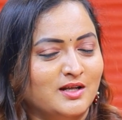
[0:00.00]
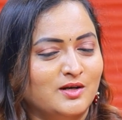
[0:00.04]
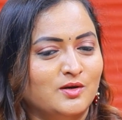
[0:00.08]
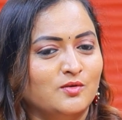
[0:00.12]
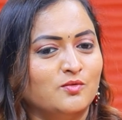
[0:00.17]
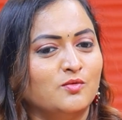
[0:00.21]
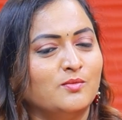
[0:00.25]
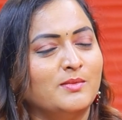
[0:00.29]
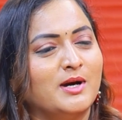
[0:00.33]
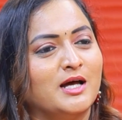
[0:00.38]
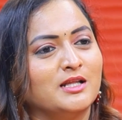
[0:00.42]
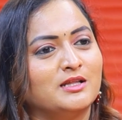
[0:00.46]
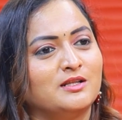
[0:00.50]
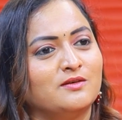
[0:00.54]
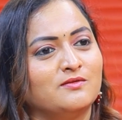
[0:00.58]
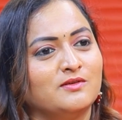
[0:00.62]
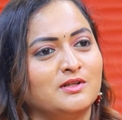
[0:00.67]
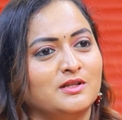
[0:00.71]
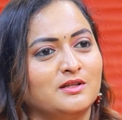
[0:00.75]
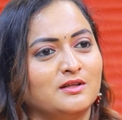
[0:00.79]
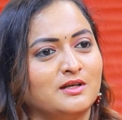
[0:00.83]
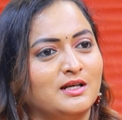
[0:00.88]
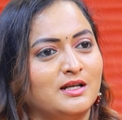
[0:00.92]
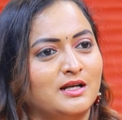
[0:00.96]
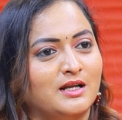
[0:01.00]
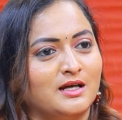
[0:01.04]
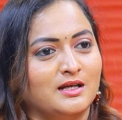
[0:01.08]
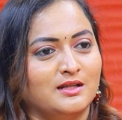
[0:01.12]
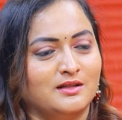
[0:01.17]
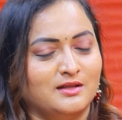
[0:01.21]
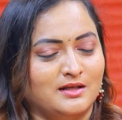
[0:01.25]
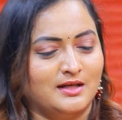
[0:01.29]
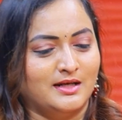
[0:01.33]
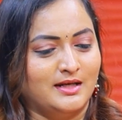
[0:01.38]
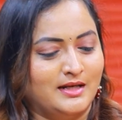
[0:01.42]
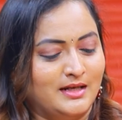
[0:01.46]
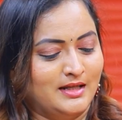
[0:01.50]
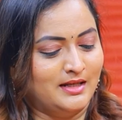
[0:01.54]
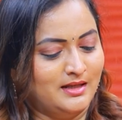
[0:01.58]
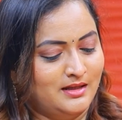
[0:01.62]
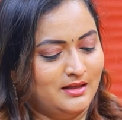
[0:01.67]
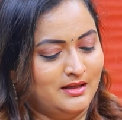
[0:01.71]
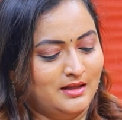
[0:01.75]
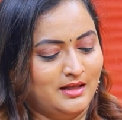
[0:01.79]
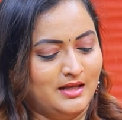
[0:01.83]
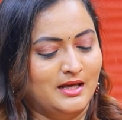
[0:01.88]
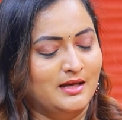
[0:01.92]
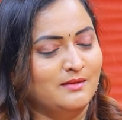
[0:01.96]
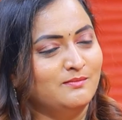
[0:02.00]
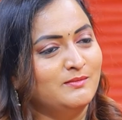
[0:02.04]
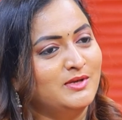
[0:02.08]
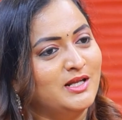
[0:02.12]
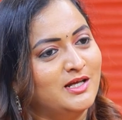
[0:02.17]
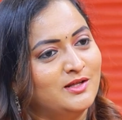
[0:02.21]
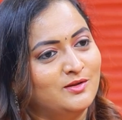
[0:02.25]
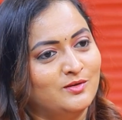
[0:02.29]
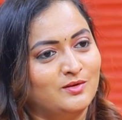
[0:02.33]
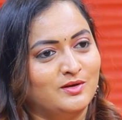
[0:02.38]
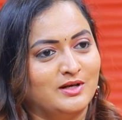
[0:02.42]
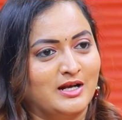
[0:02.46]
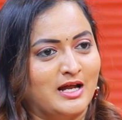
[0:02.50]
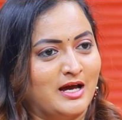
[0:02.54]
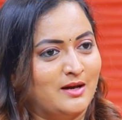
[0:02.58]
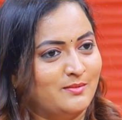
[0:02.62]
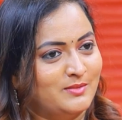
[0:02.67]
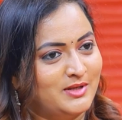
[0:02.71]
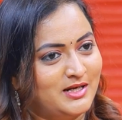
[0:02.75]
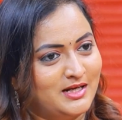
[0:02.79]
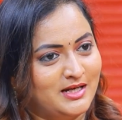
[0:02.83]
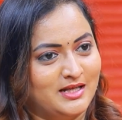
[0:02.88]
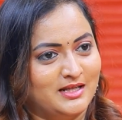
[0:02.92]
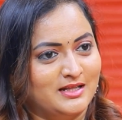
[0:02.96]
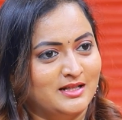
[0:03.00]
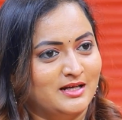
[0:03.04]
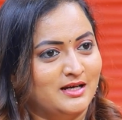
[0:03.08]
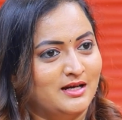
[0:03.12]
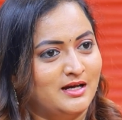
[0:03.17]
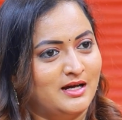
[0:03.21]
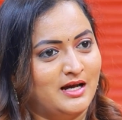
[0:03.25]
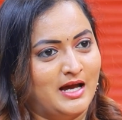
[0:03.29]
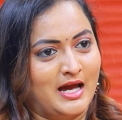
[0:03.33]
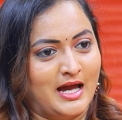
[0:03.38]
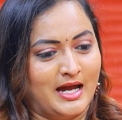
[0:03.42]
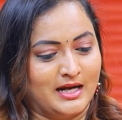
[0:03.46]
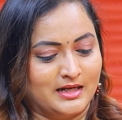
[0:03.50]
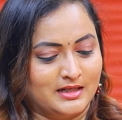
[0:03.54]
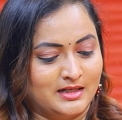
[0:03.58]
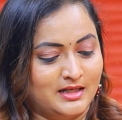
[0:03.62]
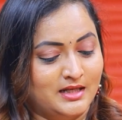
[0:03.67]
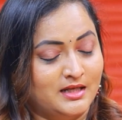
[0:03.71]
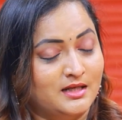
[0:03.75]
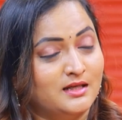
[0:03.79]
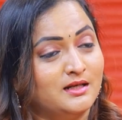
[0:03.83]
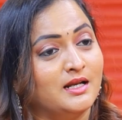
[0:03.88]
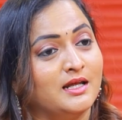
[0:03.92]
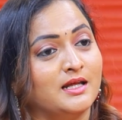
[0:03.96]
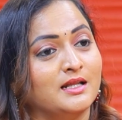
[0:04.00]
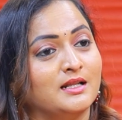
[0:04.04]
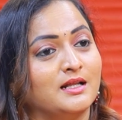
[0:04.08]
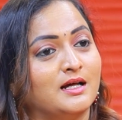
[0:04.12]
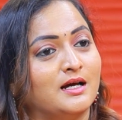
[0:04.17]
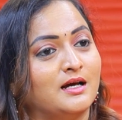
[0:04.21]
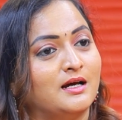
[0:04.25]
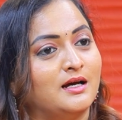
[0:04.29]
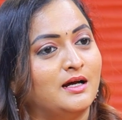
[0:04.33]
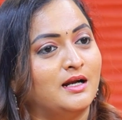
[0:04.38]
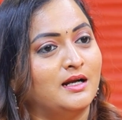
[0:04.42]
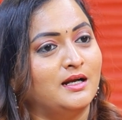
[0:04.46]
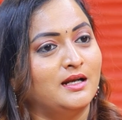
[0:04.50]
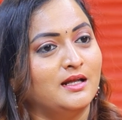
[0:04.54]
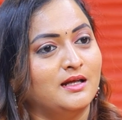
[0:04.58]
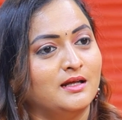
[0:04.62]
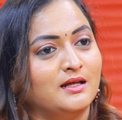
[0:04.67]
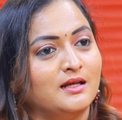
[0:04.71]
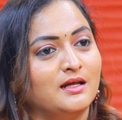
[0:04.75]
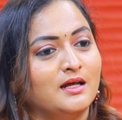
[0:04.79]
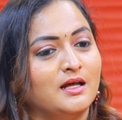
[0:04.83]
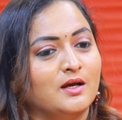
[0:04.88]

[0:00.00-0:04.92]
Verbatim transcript: నువ్వు మాత్రం ఎందుకు ఇలా ఎందుకంటే ఏం లేదు గ్లామర్ లేదా యాక్టింగ్ లేదా అంటే